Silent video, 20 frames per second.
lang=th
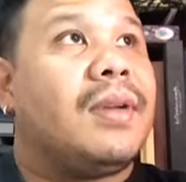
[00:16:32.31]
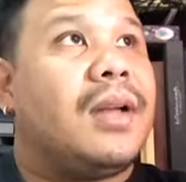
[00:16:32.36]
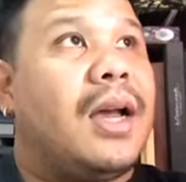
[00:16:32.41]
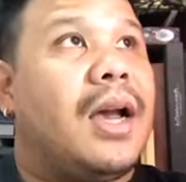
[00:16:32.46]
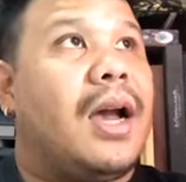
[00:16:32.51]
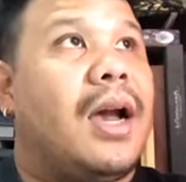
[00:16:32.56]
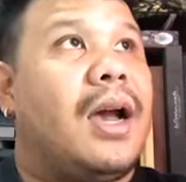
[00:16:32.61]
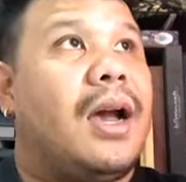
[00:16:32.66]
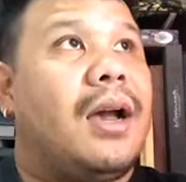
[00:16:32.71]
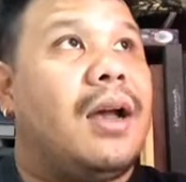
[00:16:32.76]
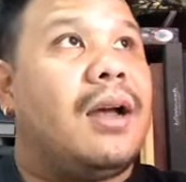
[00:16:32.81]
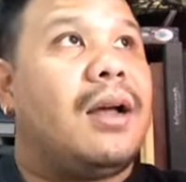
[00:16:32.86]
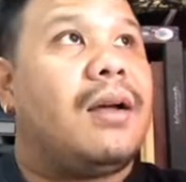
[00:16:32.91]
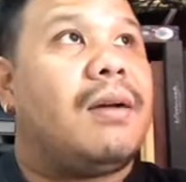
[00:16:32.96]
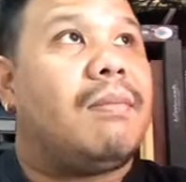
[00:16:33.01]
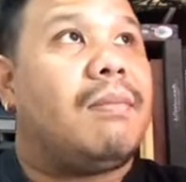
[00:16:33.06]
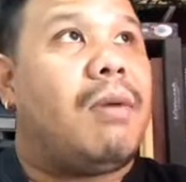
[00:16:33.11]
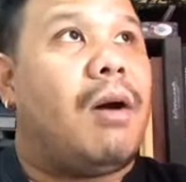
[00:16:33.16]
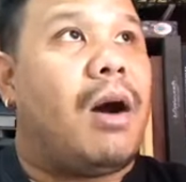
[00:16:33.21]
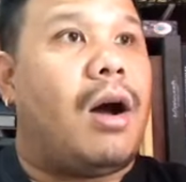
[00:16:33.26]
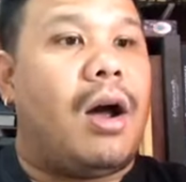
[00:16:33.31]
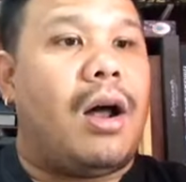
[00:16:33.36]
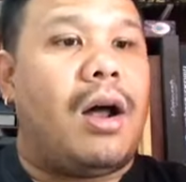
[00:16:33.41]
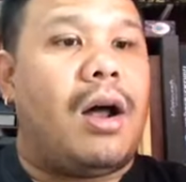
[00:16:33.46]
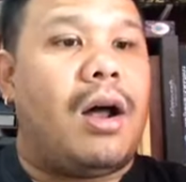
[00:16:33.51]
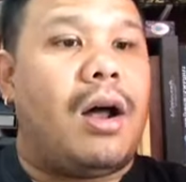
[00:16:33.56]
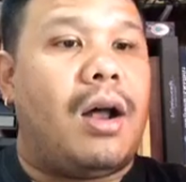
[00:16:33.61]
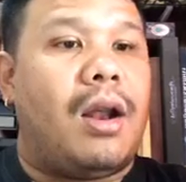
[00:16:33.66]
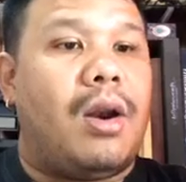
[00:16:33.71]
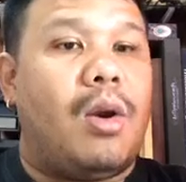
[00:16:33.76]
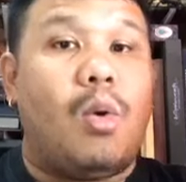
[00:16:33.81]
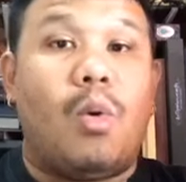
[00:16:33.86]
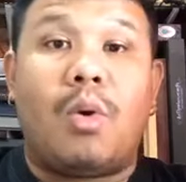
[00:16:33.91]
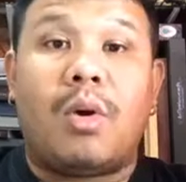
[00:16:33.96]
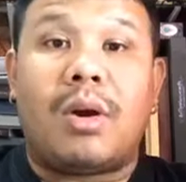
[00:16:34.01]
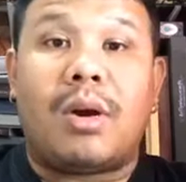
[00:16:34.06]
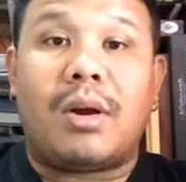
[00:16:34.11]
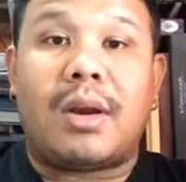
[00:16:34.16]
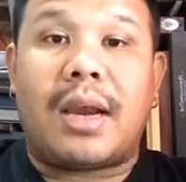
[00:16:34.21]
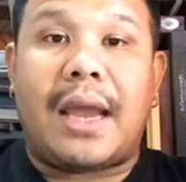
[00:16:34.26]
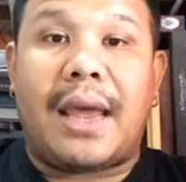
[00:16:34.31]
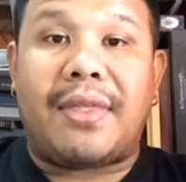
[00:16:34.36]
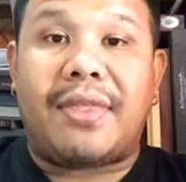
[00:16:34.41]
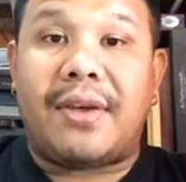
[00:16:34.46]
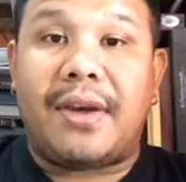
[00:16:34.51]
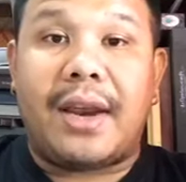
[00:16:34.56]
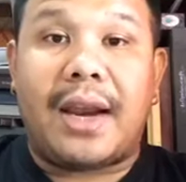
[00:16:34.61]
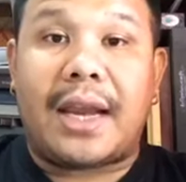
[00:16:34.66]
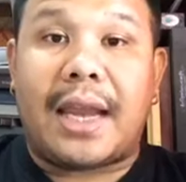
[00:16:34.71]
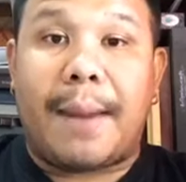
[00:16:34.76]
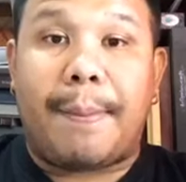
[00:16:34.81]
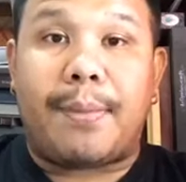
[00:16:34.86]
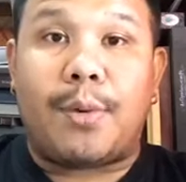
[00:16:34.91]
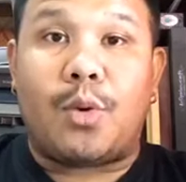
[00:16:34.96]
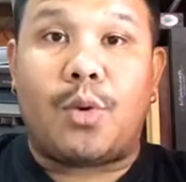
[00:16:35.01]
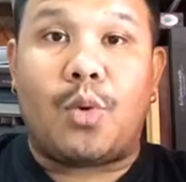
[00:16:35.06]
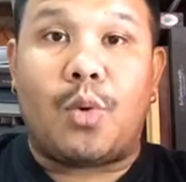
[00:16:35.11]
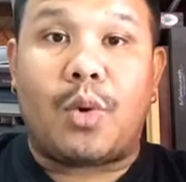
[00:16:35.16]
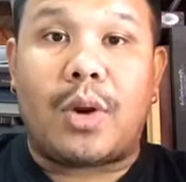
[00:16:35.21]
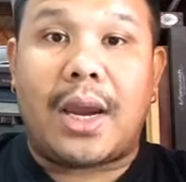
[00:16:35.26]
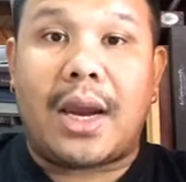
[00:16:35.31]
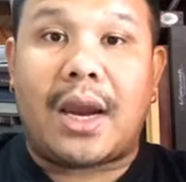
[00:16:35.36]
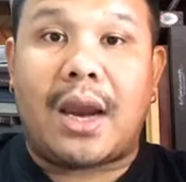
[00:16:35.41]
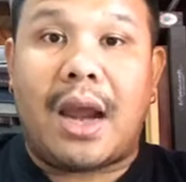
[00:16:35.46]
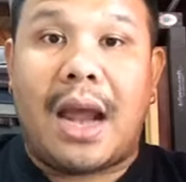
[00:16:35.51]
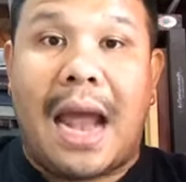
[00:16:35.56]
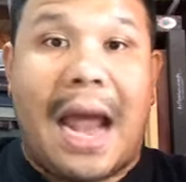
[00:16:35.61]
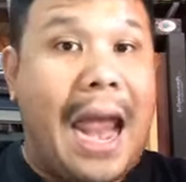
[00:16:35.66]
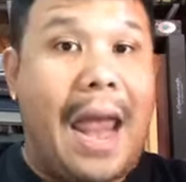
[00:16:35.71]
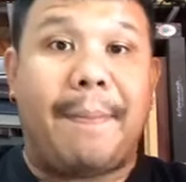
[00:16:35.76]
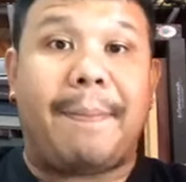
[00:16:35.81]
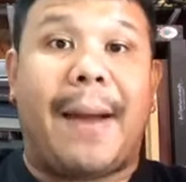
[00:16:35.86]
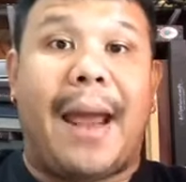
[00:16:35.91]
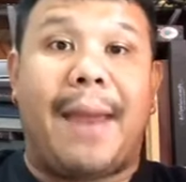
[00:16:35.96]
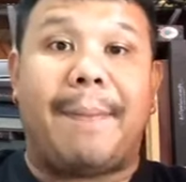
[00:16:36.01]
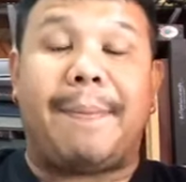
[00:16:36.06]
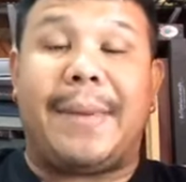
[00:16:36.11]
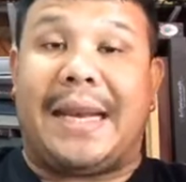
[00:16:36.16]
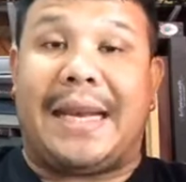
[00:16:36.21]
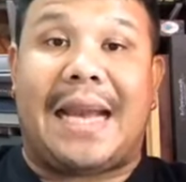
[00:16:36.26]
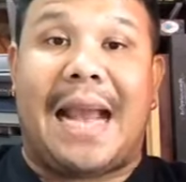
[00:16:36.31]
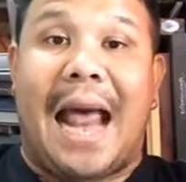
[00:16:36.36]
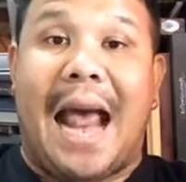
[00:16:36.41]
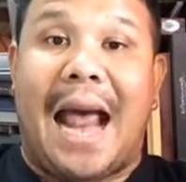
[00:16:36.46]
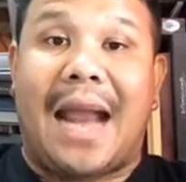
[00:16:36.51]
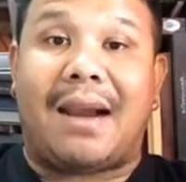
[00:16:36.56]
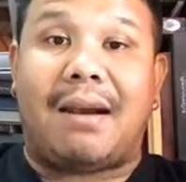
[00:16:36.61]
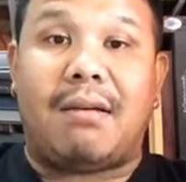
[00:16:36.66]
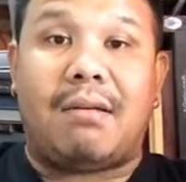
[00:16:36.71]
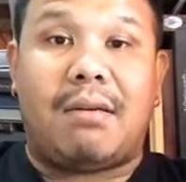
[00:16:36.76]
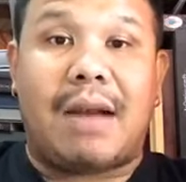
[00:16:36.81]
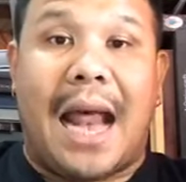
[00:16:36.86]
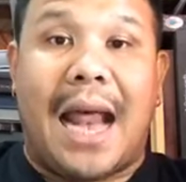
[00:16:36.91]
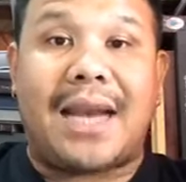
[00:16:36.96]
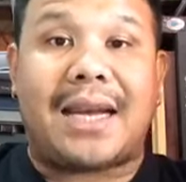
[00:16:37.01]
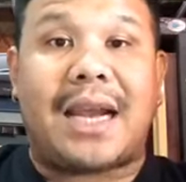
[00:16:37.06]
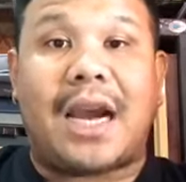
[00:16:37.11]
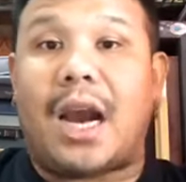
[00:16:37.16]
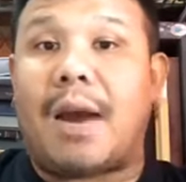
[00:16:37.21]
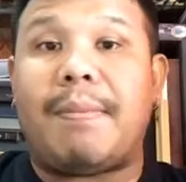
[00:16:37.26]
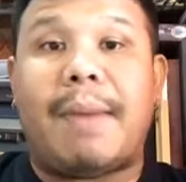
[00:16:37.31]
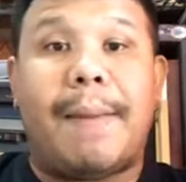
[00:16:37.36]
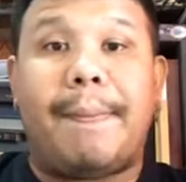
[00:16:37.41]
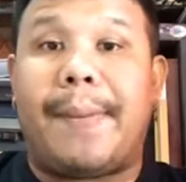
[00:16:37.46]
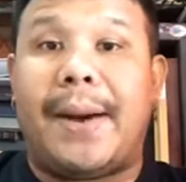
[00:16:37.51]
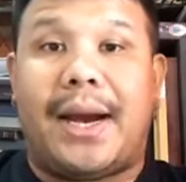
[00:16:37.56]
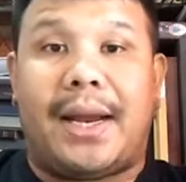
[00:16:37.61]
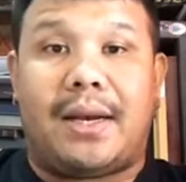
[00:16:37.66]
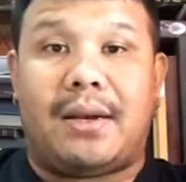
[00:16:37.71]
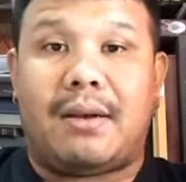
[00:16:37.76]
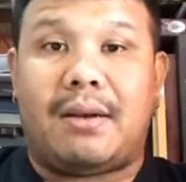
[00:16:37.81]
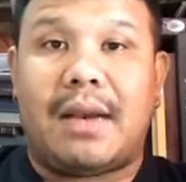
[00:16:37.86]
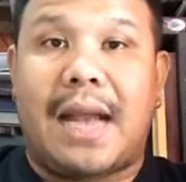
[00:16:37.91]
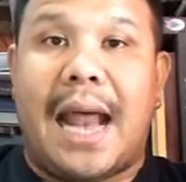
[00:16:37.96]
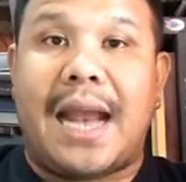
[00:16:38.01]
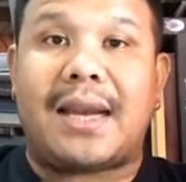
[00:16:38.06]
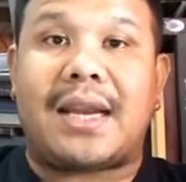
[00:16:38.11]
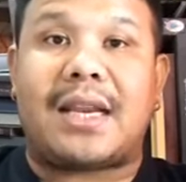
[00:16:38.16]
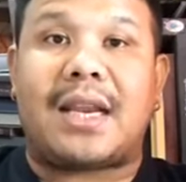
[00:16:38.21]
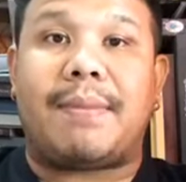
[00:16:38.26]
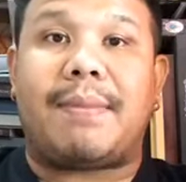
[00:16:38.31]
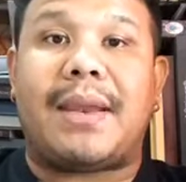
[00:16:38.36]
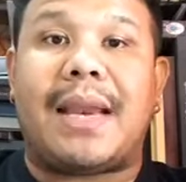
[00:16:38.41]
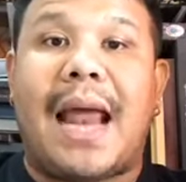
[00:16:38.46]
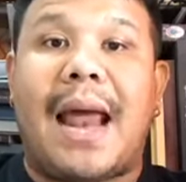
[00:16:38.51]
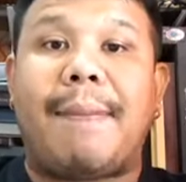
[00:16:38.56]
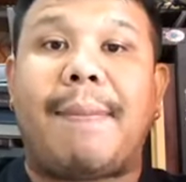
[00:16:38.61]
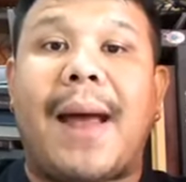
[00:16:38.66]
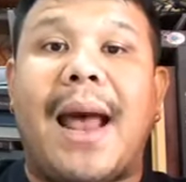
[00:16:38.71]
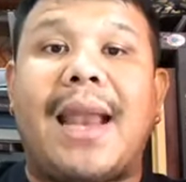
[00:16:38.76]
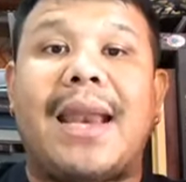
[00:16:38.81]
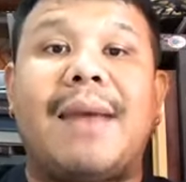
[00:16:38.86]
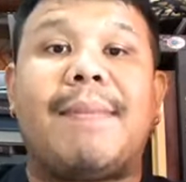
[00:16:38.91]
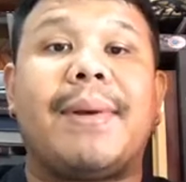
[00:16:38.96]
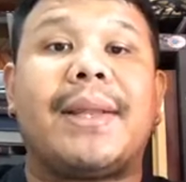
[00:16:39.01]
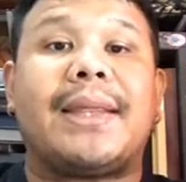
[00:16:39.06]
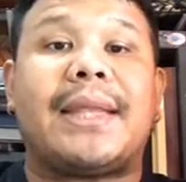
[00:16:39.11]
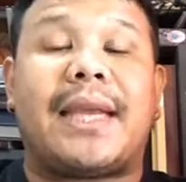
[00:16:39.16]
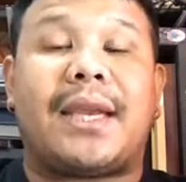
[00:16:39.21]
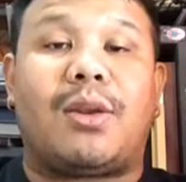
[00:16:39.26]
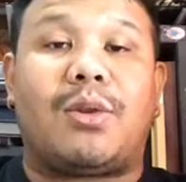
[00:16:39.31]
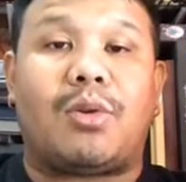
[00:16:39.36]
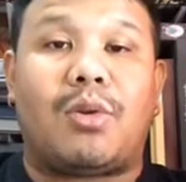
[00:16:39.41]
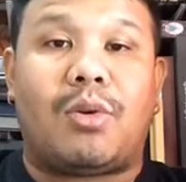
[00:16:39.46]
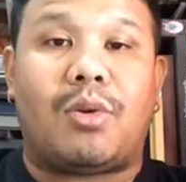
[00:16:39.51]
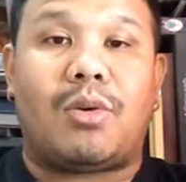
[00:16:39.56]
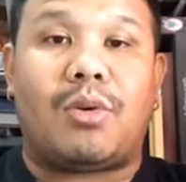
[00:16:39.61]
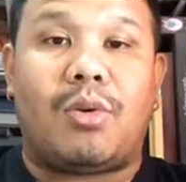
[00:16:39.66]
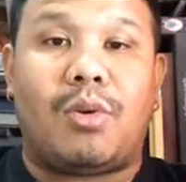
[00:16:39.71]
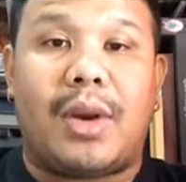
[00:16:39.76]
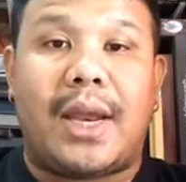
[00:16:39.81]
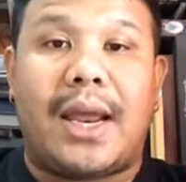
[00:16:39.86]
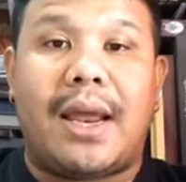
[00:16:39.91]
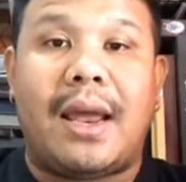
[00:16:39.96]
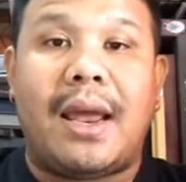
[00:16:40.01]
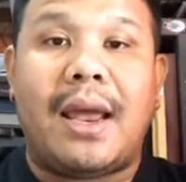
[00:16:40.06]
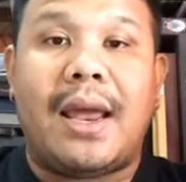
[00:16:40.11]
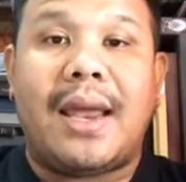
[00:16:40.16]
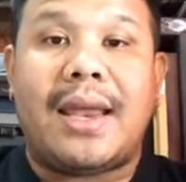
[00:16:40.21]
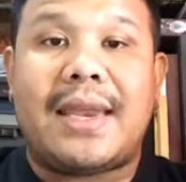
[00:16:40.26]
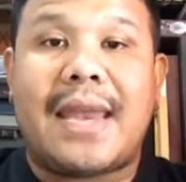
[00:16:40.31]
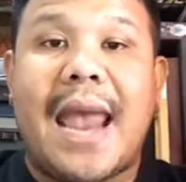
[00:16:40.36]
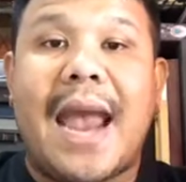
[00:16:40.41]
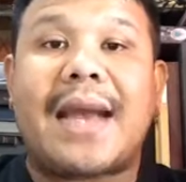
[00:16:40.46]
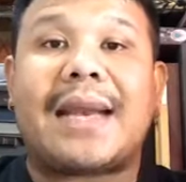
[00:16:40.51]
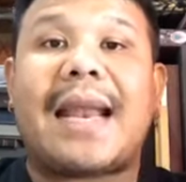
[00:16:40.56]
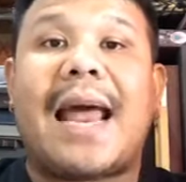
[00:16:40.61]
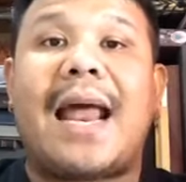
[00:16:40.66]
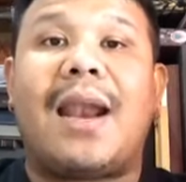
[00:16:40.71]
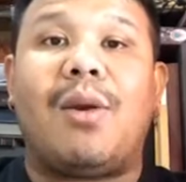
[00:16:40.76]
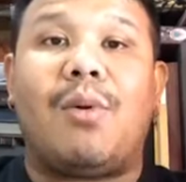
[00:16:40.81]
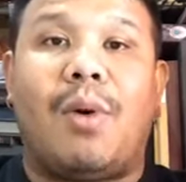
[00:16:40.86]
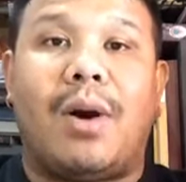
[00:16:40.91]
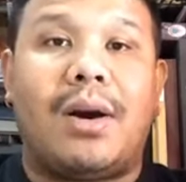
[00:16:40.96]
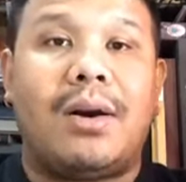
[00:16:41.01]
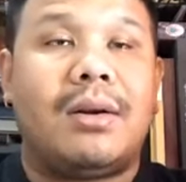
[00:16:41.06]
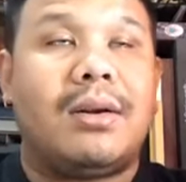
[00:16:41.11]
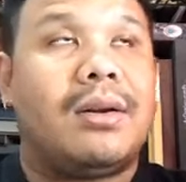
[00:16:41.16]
เอ่อพอลุงแกซื้อแล้ว แกอยู่ๆแกก็หายไปปิดร้าน ร้านแกก็ไม่เปิด ร้านแกจะมีร้านพระเลี่ยมพลาสติกอยู่ตรงตรงเดียแยกนาหลวง